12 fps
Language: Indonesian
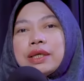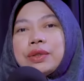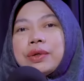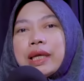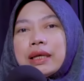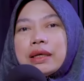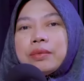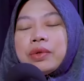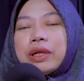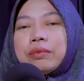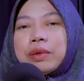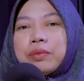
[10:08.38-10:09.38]
itu yang
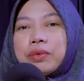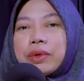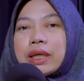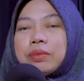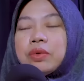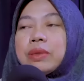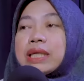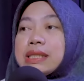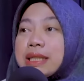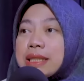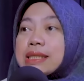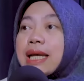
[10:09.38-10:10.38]
kemudian membuat publik
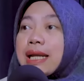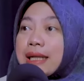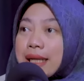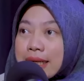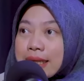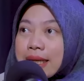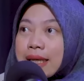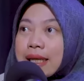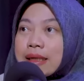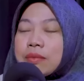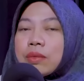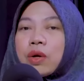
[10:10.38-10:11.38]
jadi sadar
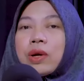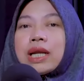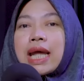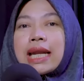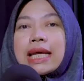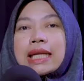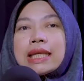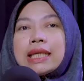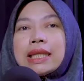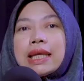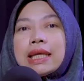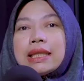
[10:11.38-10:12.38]
kan, hmm. bahwa nalar
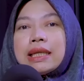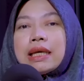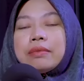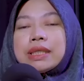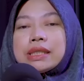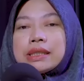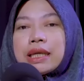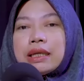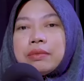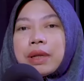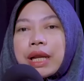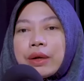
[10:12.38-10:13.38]
kita tidak bisa
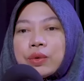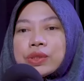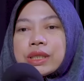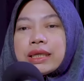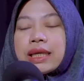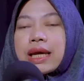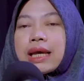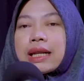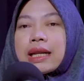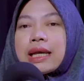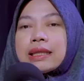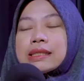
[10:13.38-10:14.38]
diberangus hanya
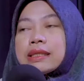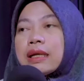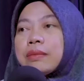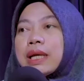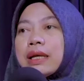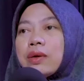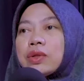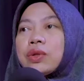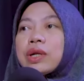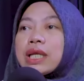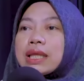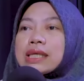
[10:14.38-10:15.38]
karena atas hmm. nama
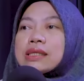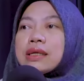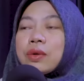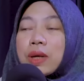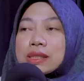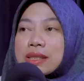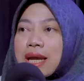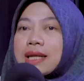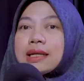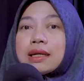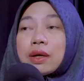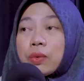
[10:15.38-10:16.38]
otoritas kekuasaan
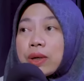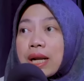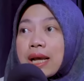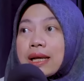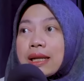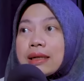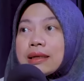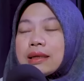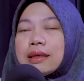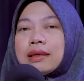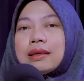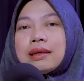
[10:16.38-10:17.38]
hmm. dan kewenangan.
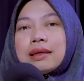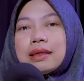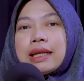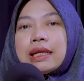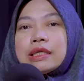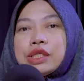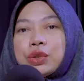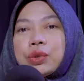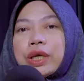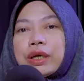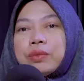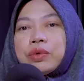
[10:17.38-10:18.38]
Hmm. hmm. Dan di situ
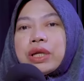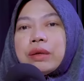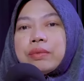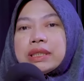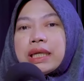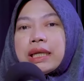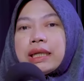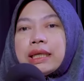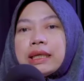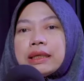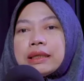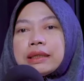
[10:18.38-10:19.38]
yang kemudian
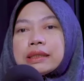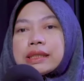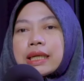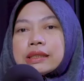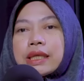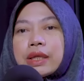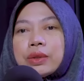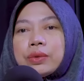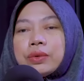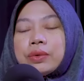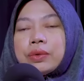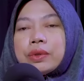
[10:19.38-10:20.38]
menjadi uh, salah
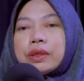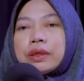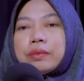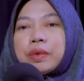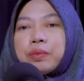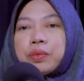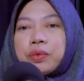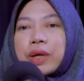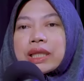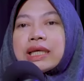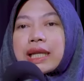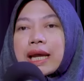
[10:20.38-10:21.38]
satu uh,
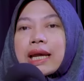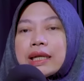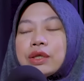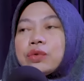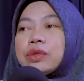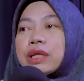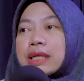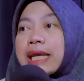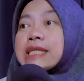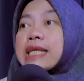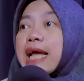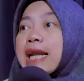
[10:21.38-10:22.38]
membuat gerakan itu
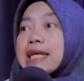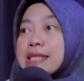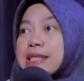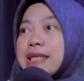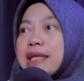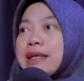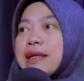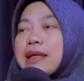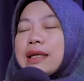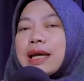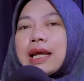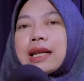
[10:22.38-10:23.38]
tereskalasi, yes.
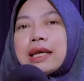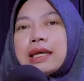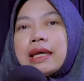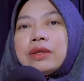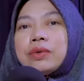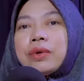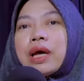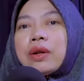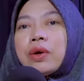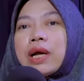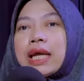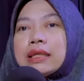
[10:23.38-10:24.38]
hmm. karena yaitu
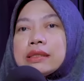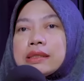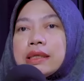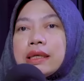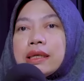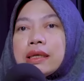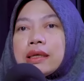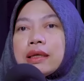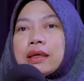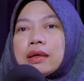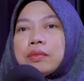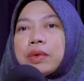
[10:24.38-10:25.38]
arogansi
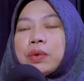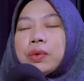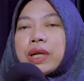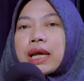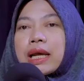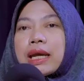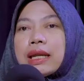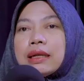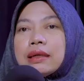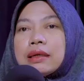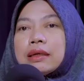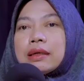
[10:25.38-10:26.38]

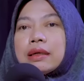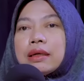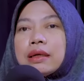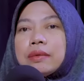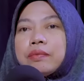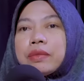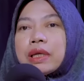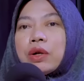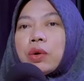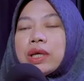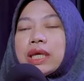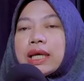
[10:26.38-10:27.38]
menggunakan um,
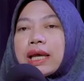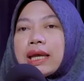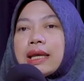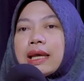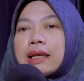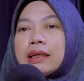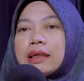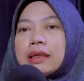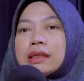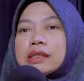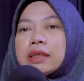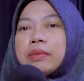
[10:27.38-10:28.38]
logika yang
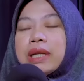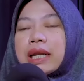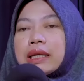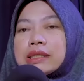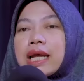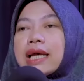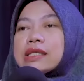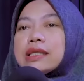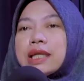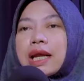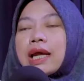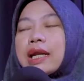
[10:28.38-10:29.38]
sebenarnya sangat
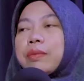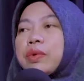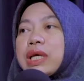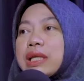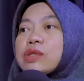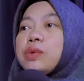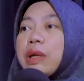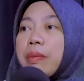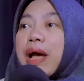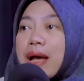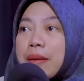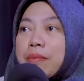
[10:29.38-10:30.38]
sederhana pun kita sudah
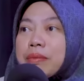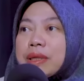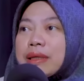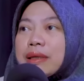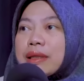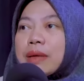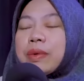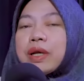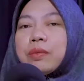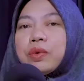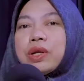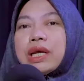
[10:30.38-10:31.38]
paham. Yes. Tapi
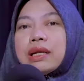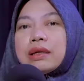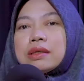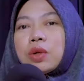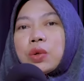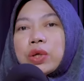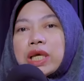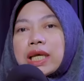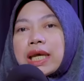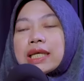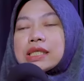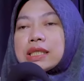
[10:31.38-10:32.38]
kemudian
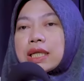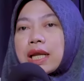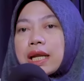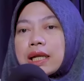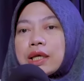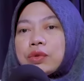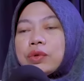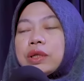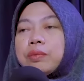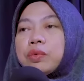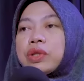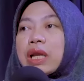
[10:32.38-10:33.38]
logika yang sederhana itu
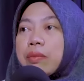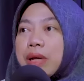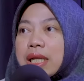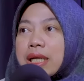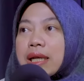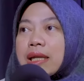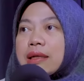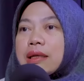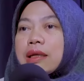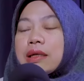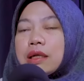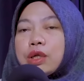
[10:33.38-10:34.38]
diputar balikan
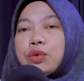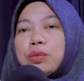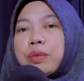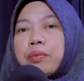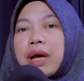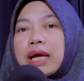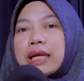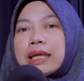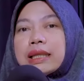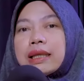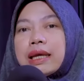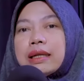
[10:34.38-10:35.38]
dan itu
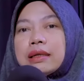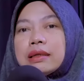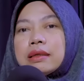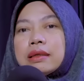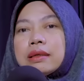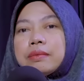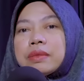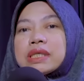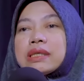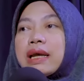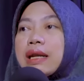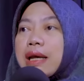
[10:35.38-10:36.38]
membangkitkan um,
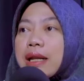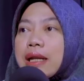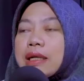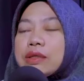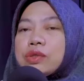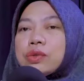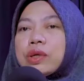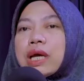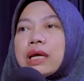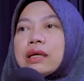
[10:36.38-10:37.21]
kesadaran yes. dan juga